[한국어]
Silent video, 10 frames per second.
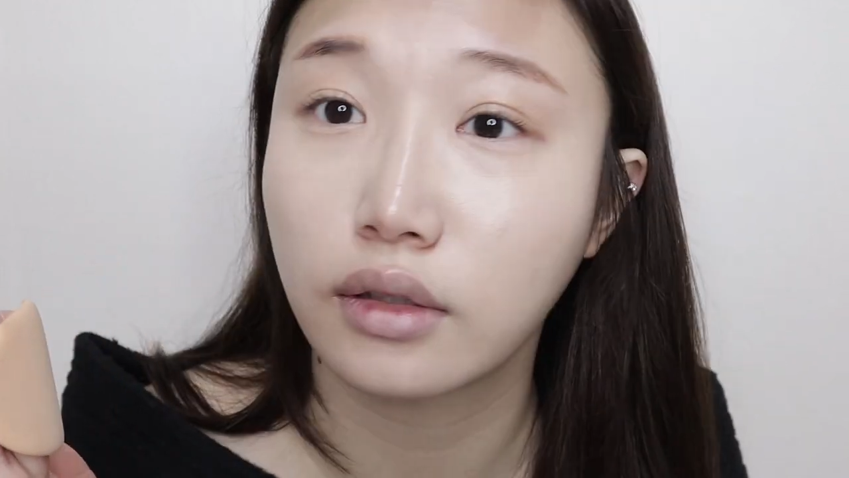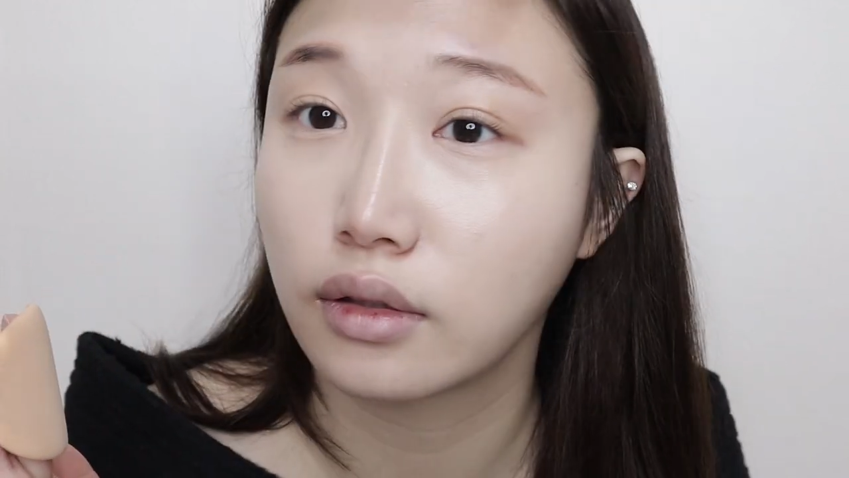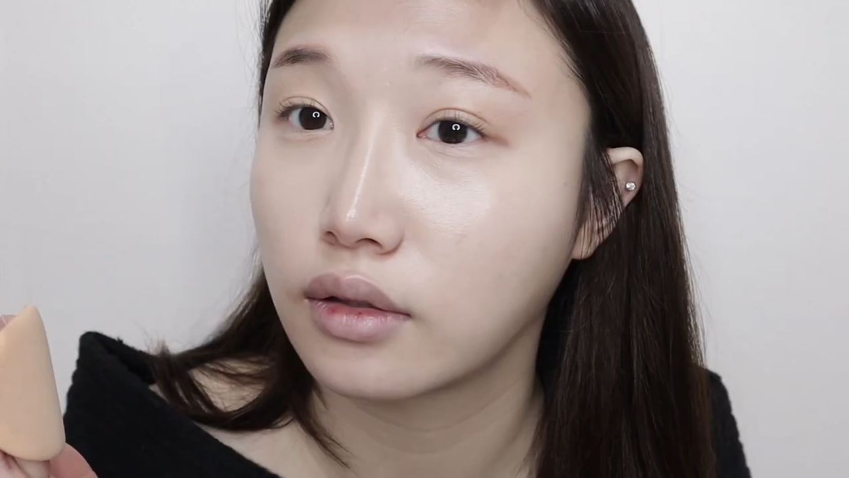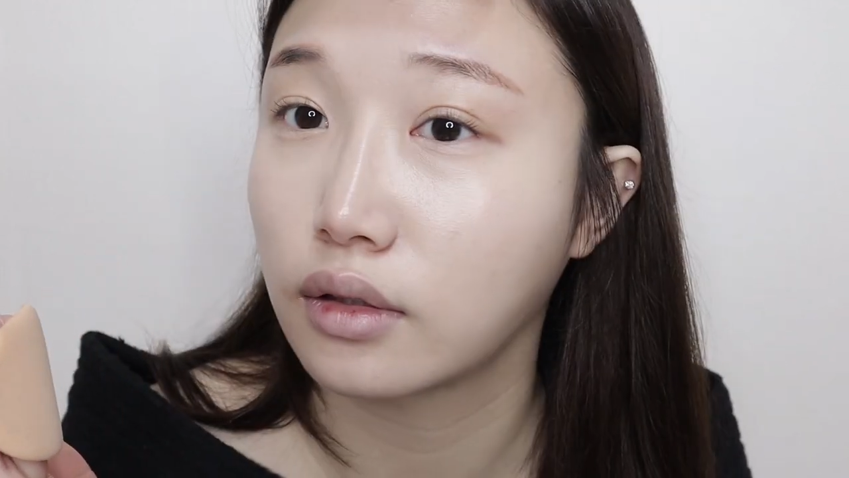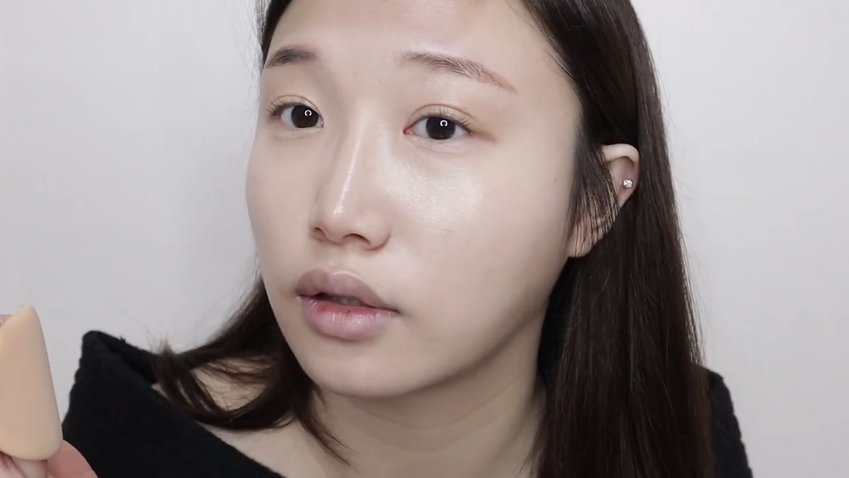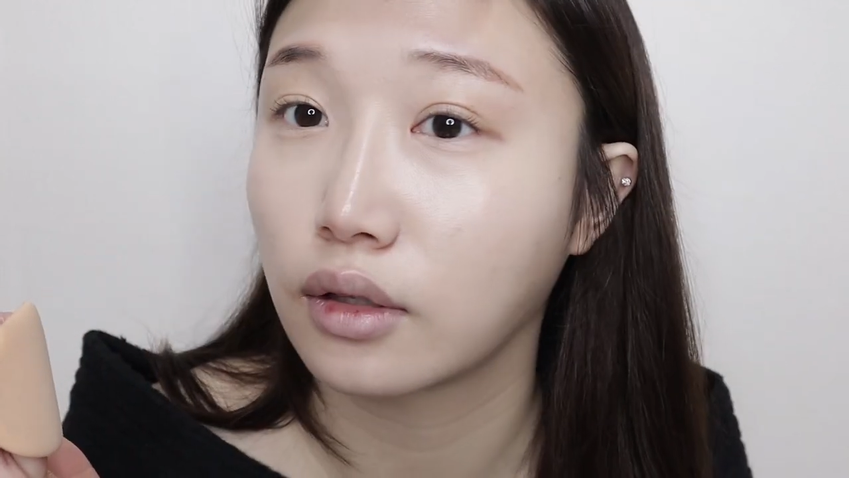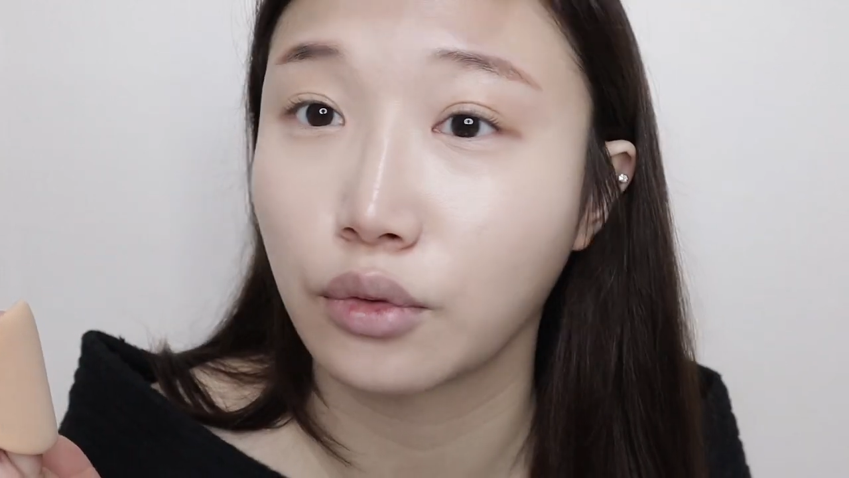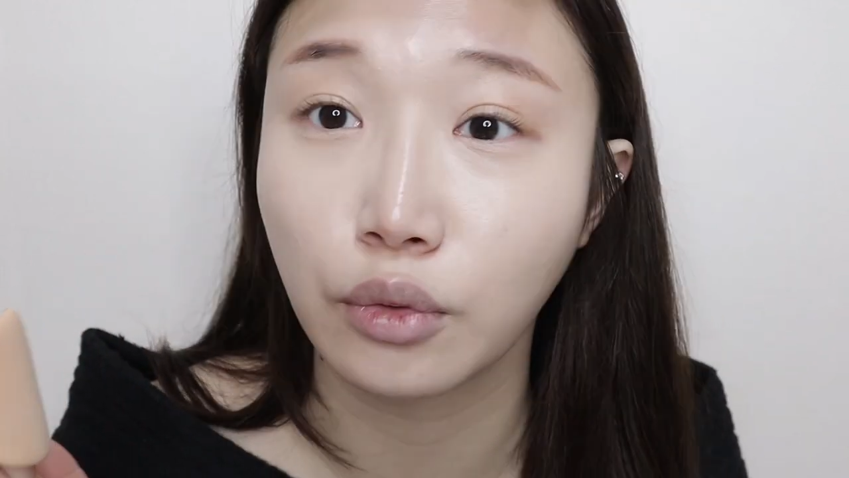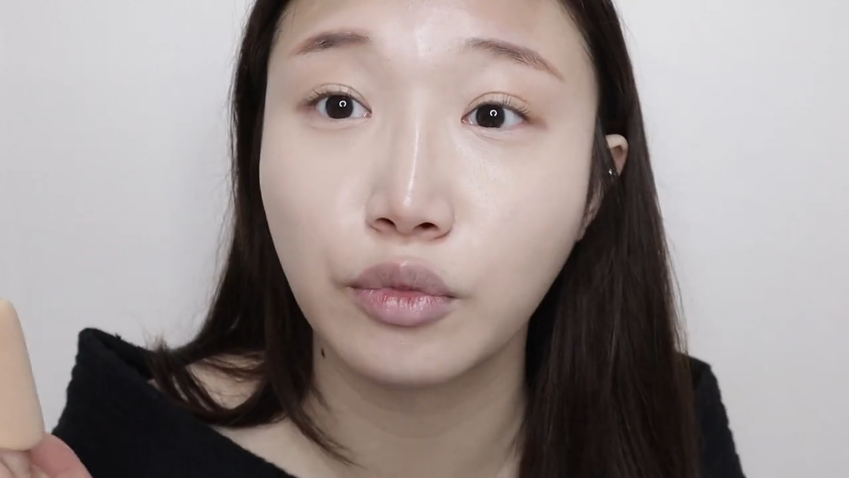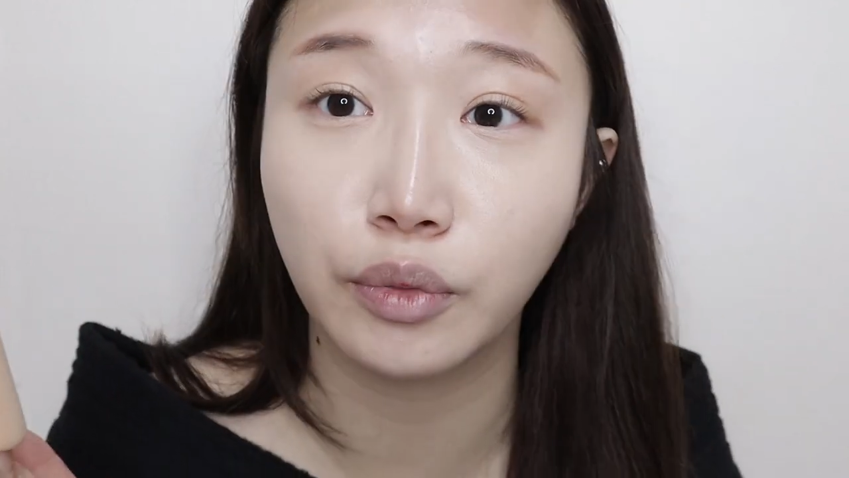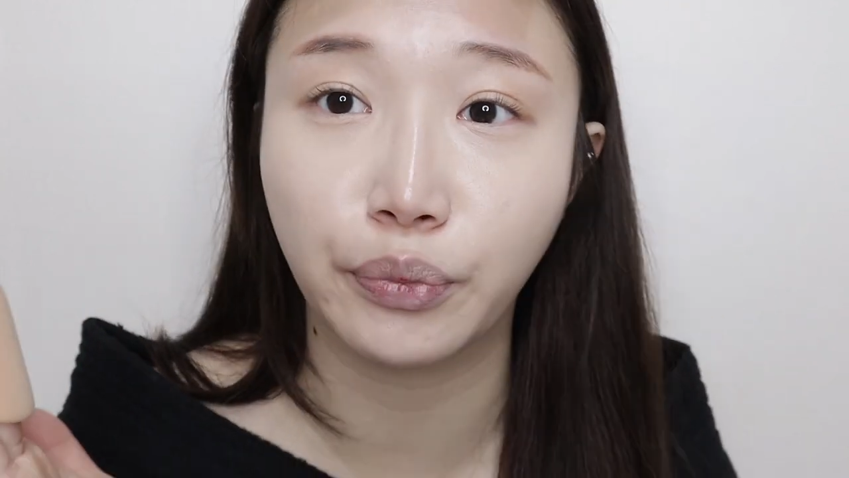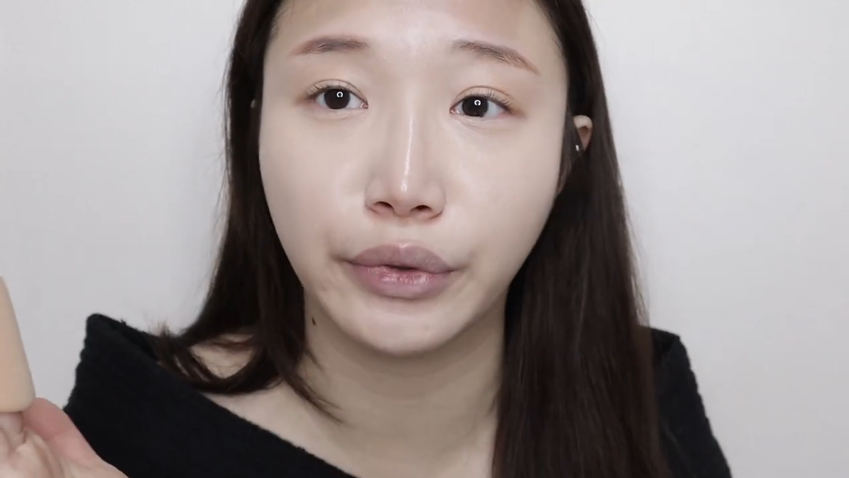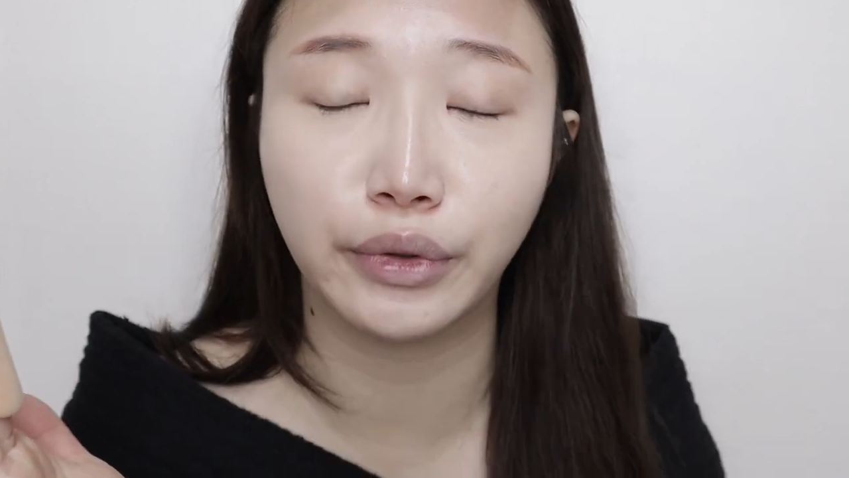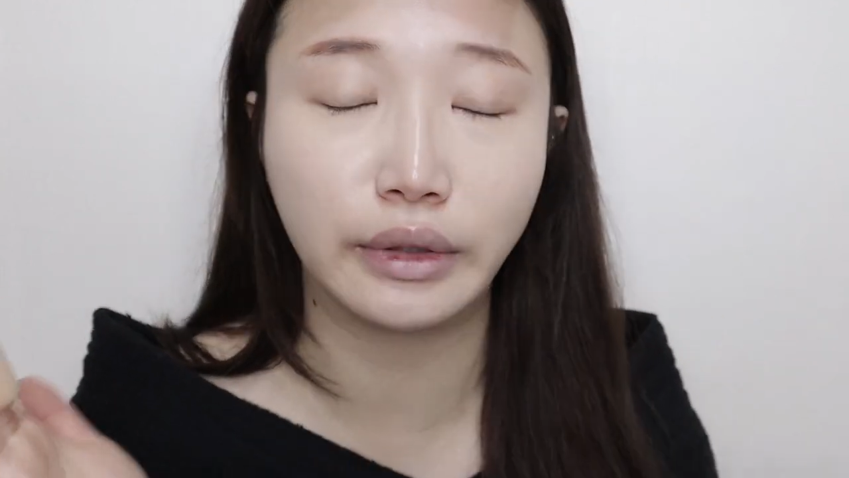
진짜 진짜 너무 이뻐요.